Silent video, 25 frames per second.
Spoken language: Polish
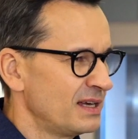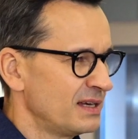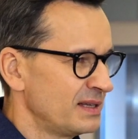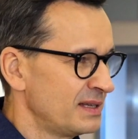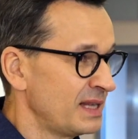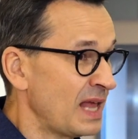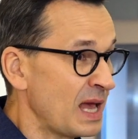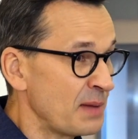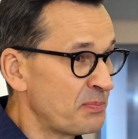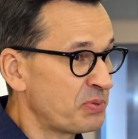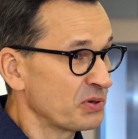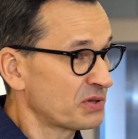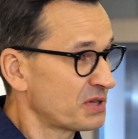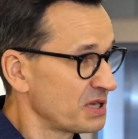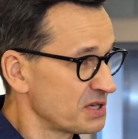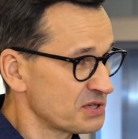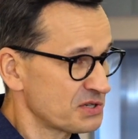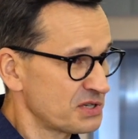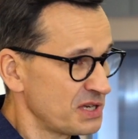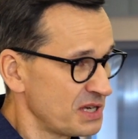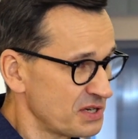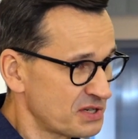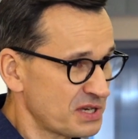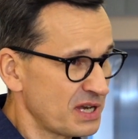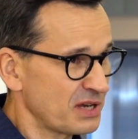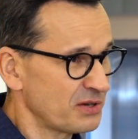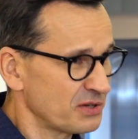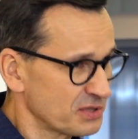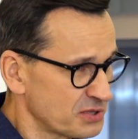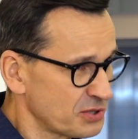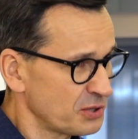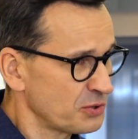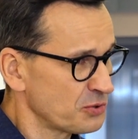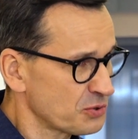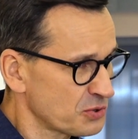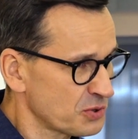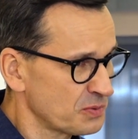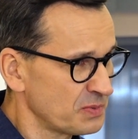najpotężniejszego
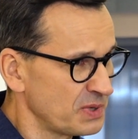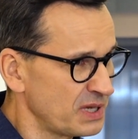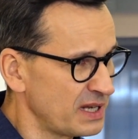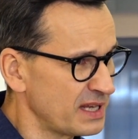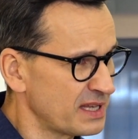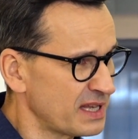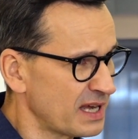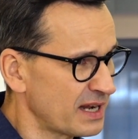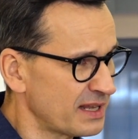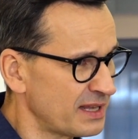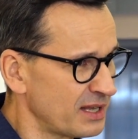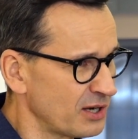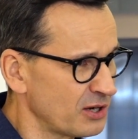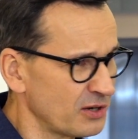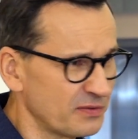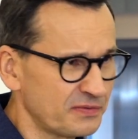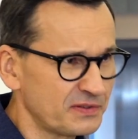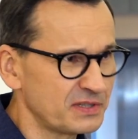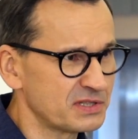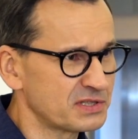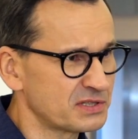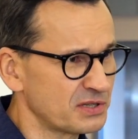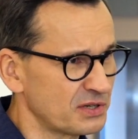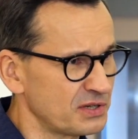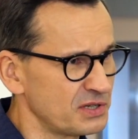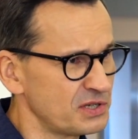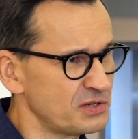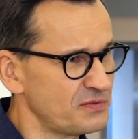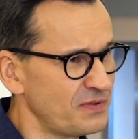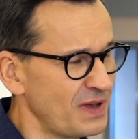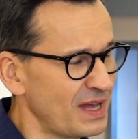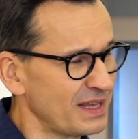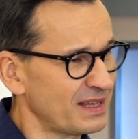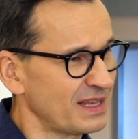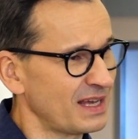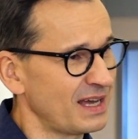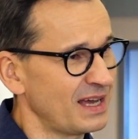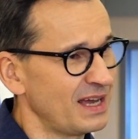sojuszu militarnego w historii
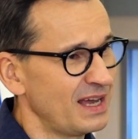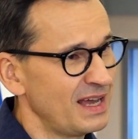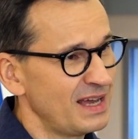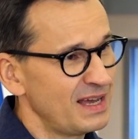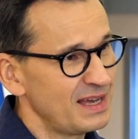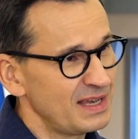świata